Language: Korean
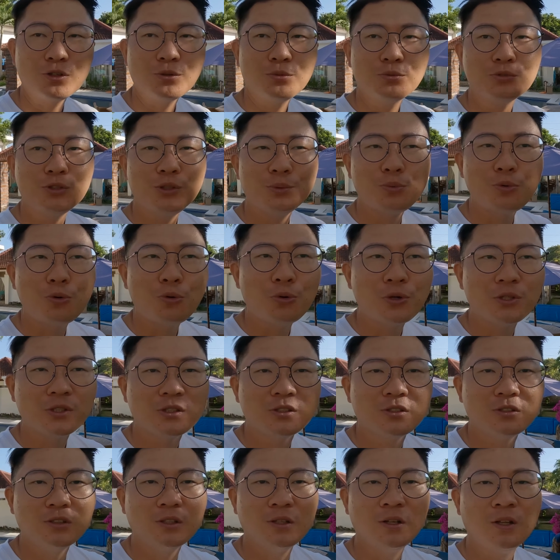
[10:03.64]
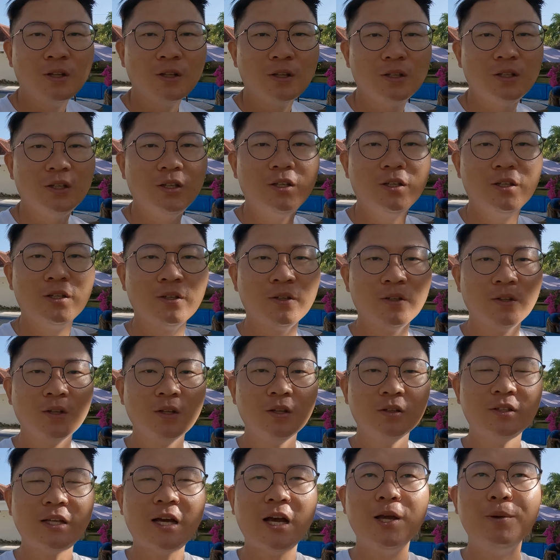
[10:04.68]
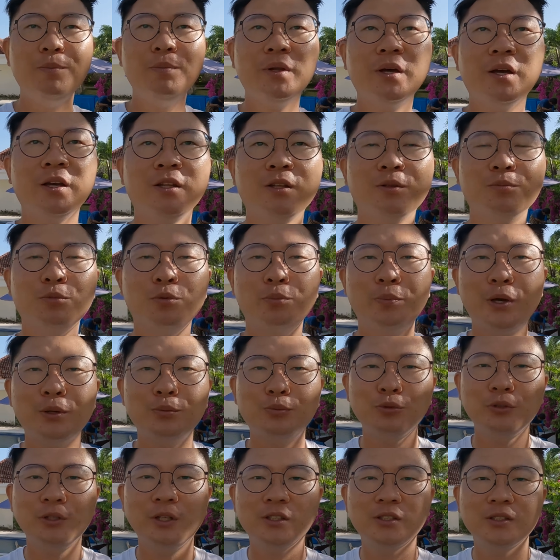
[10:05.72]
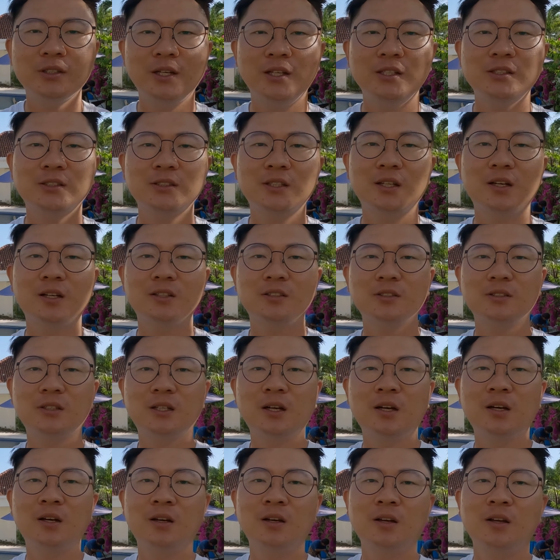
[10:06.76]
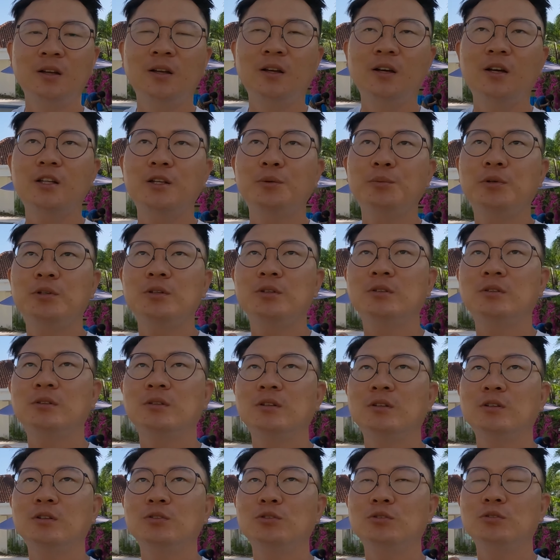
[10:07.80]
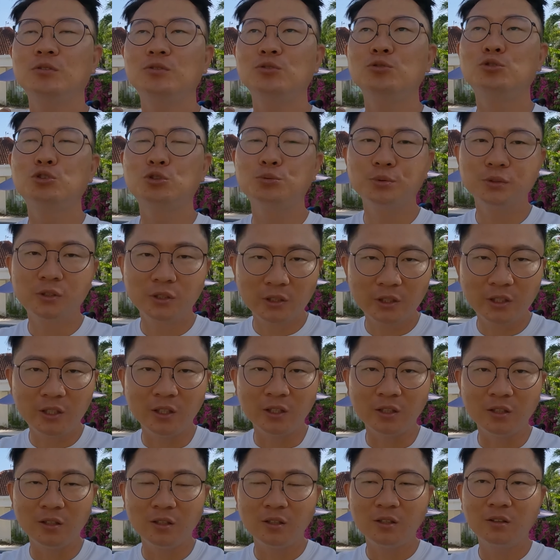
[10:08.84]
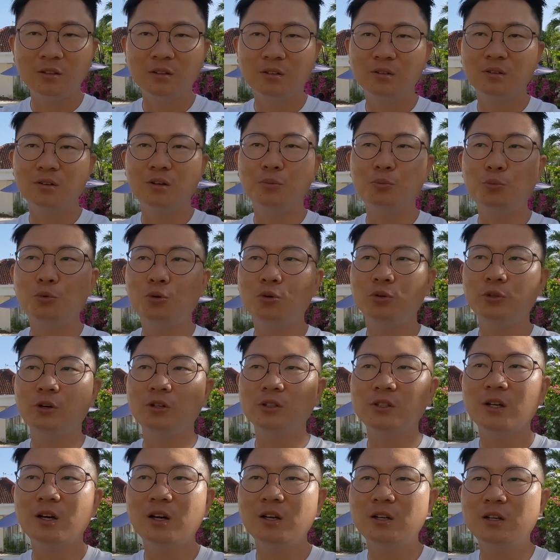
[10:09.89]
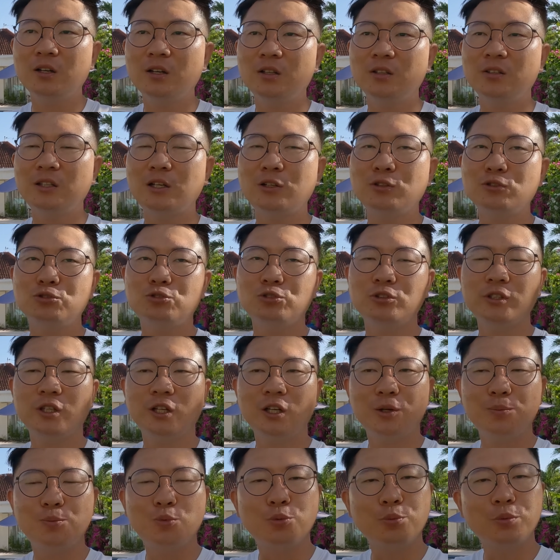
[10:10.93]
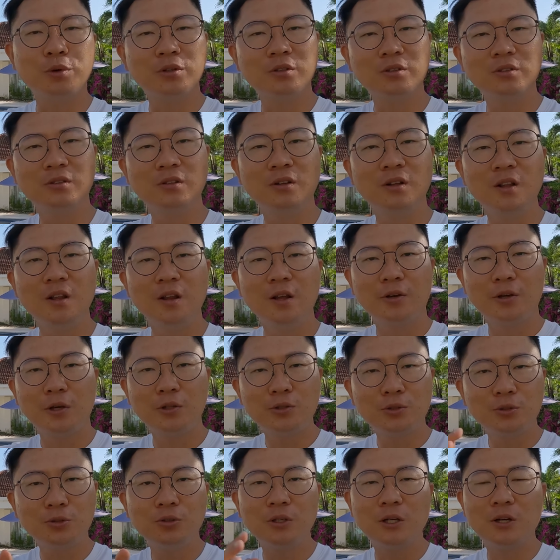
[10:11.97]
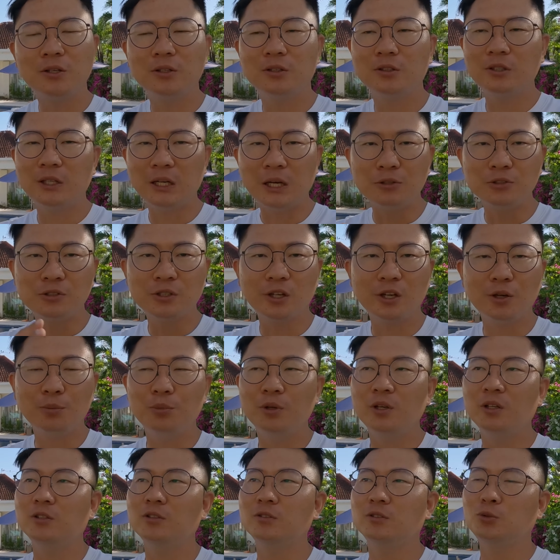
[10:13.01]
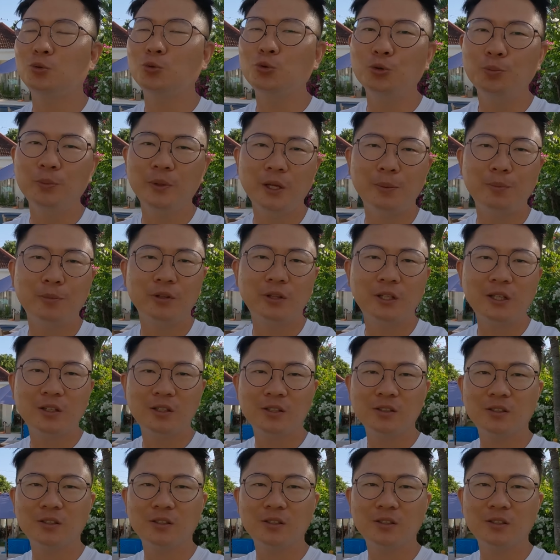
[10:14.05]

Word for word: 여러분들 보고 계시는 이 타임라인, 뭐 페북이라든가 인스타라든가 아니면은 유튜브 특히 뭐 영상 하나 다른 주제 하나 보면은 계속 그거 나, 오잖아요. 뭐 손흥민 한번